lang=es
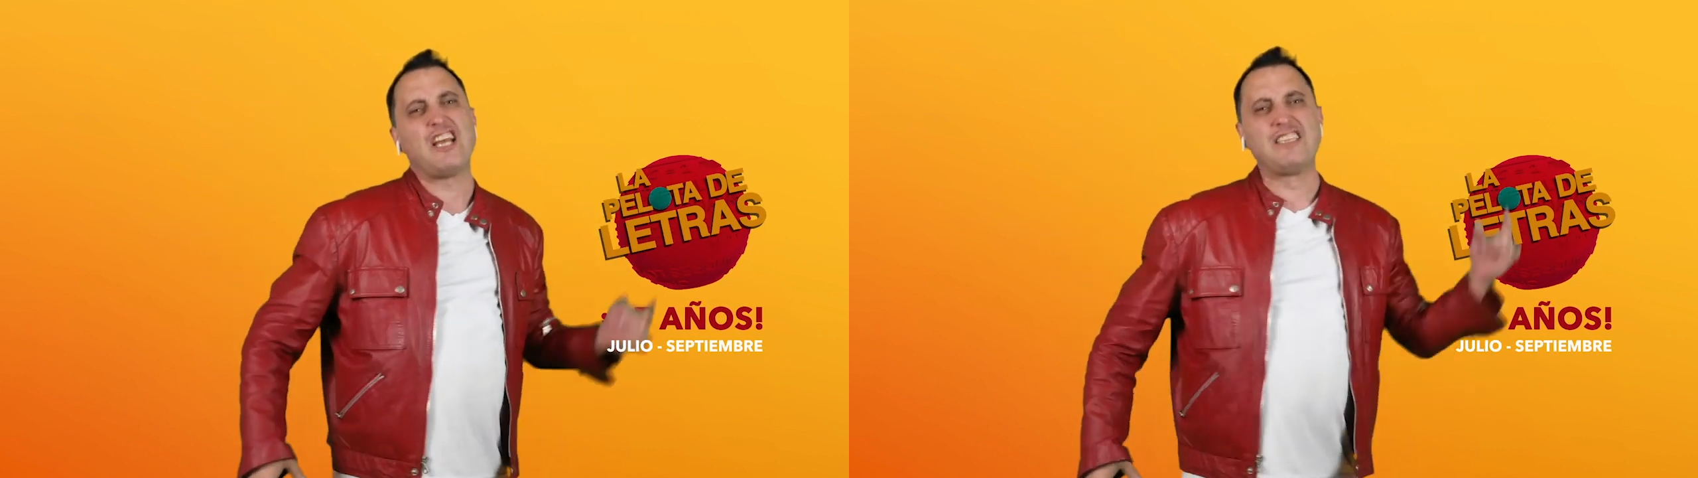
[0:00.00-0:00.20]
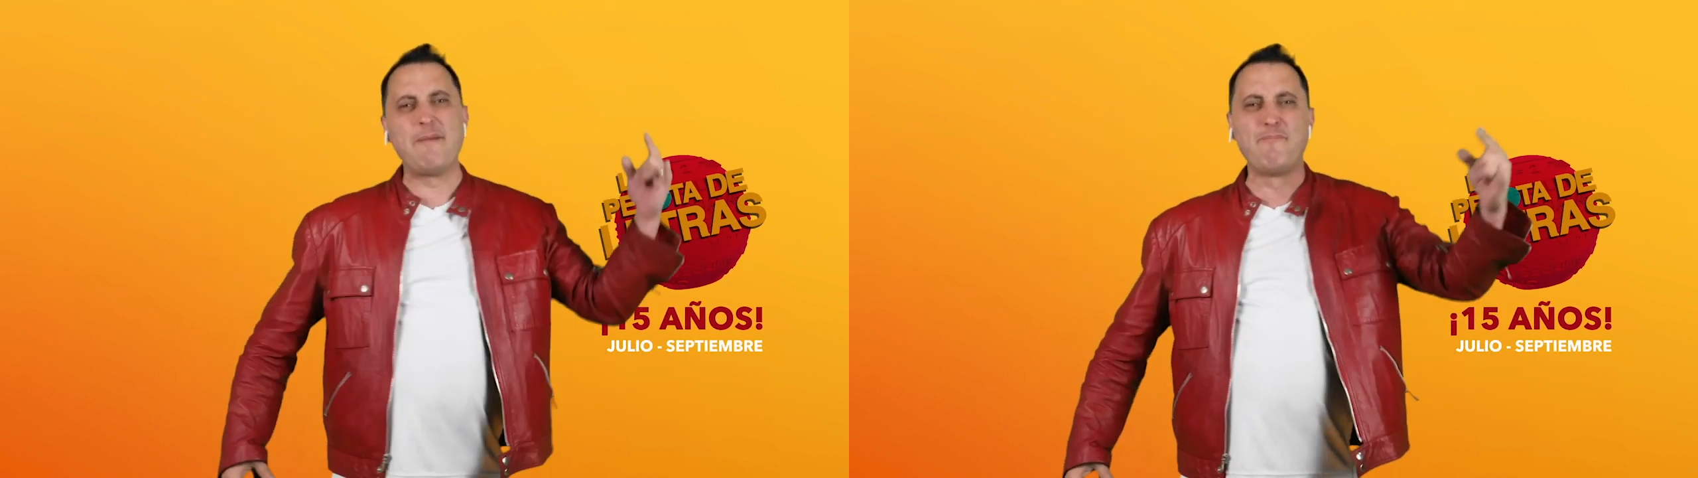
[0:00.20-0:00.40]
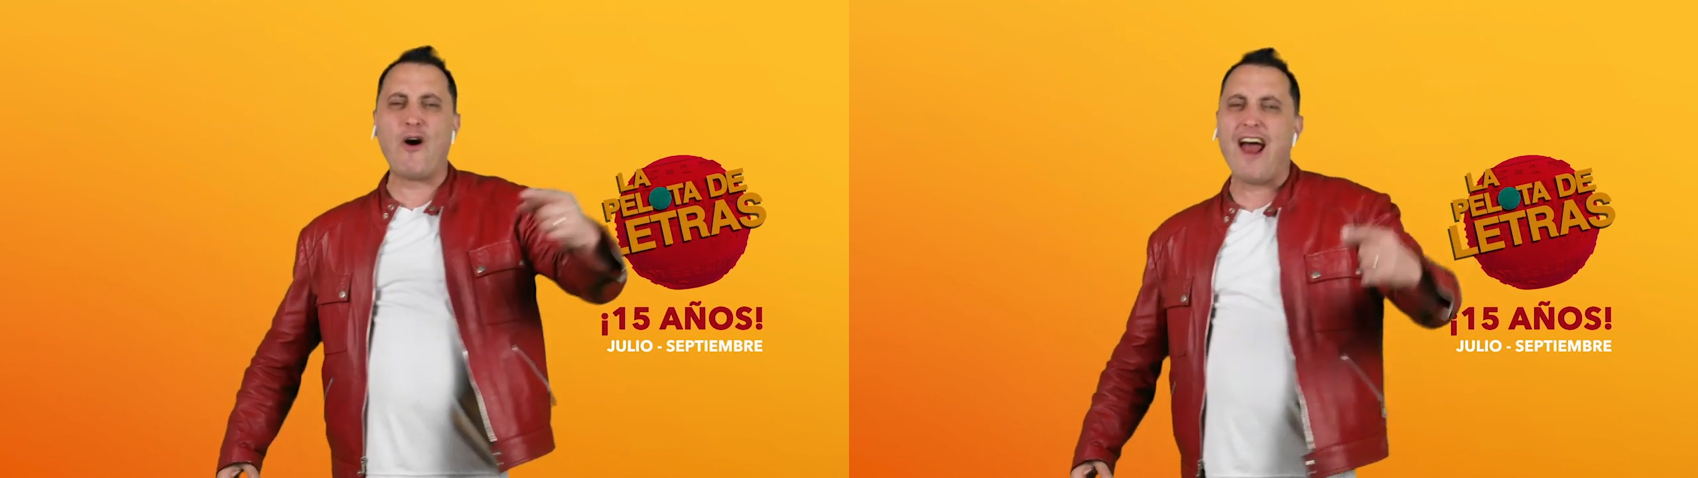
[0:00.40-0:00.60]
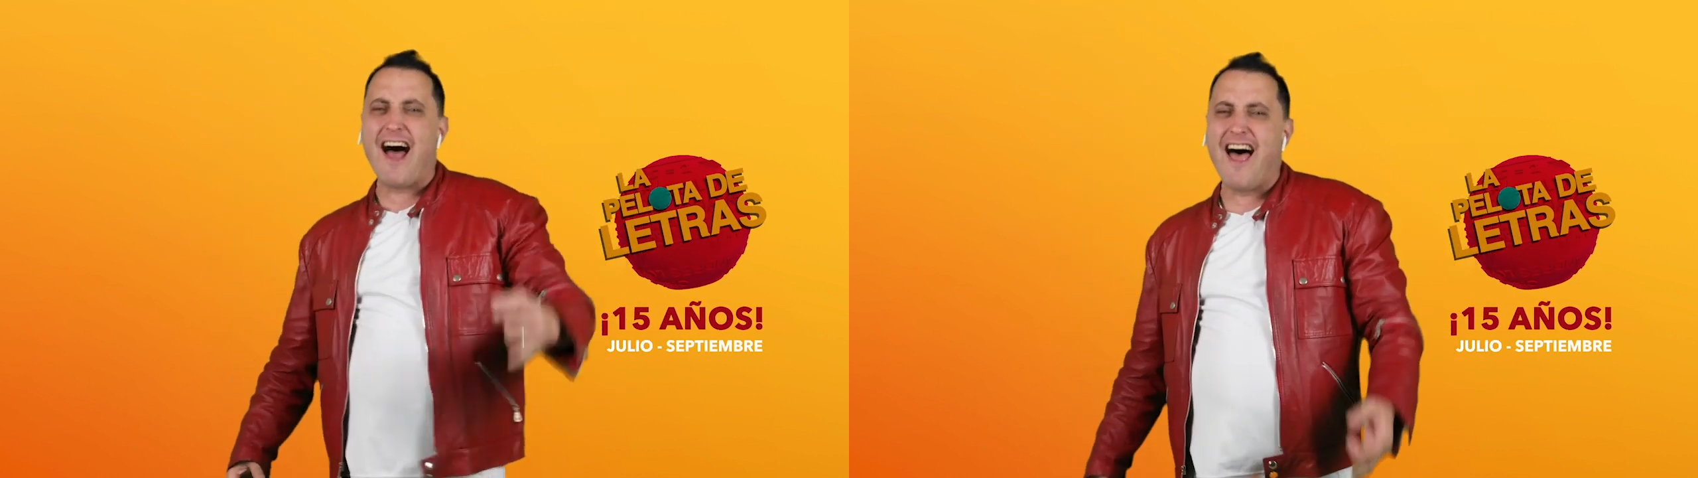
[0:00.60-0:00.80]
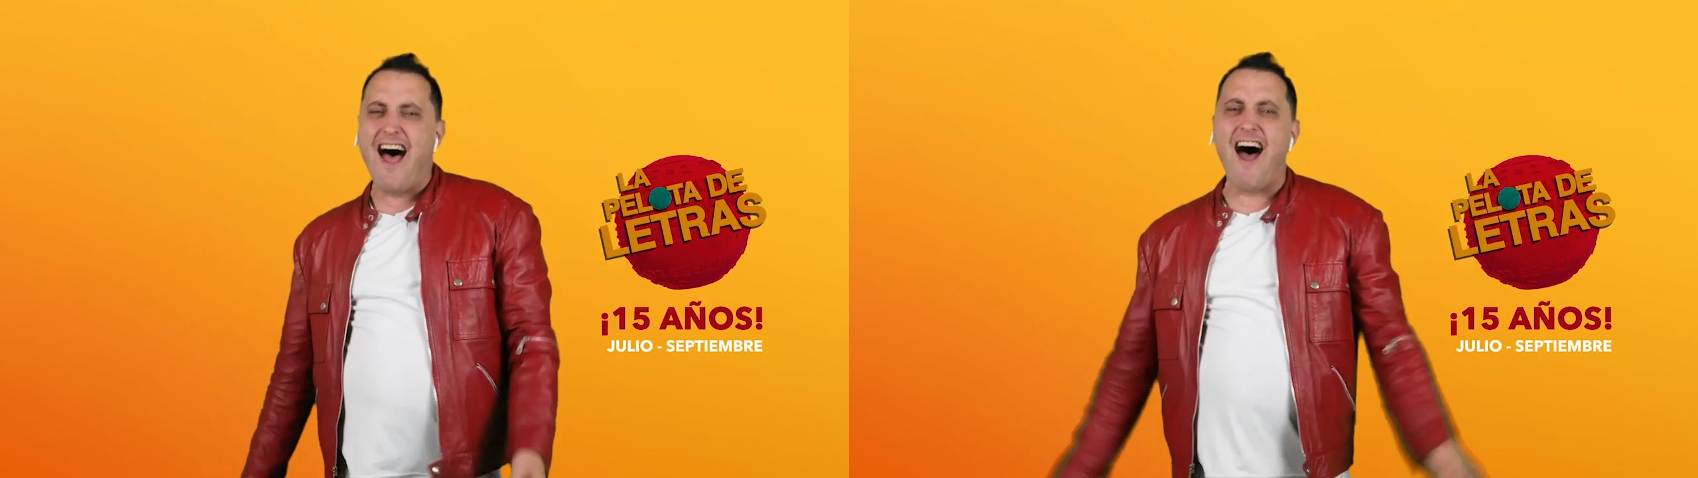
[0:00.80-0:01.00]
en
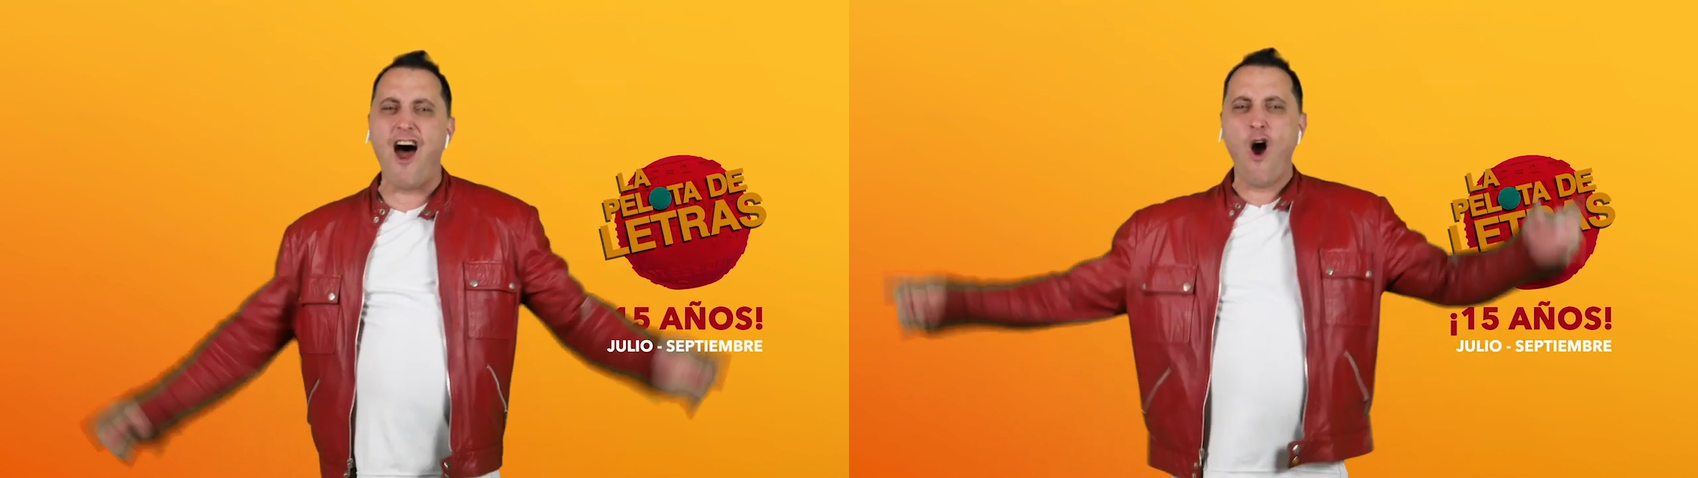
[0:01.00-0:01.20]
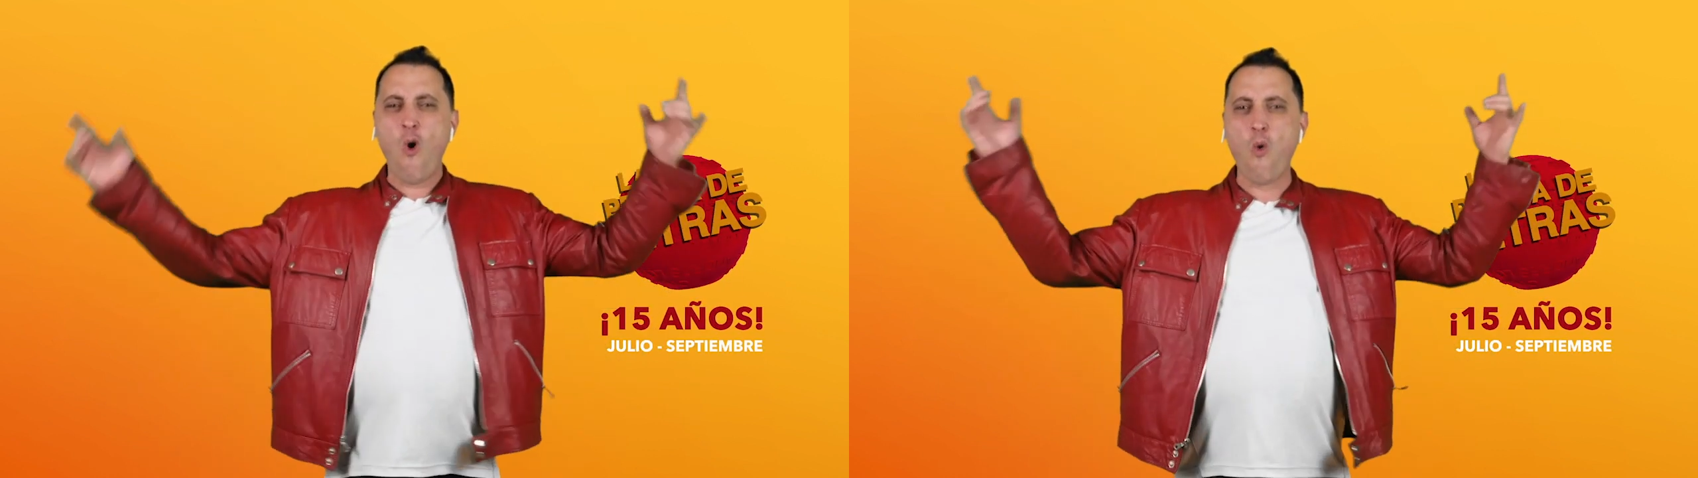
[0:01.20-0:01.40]
temporada.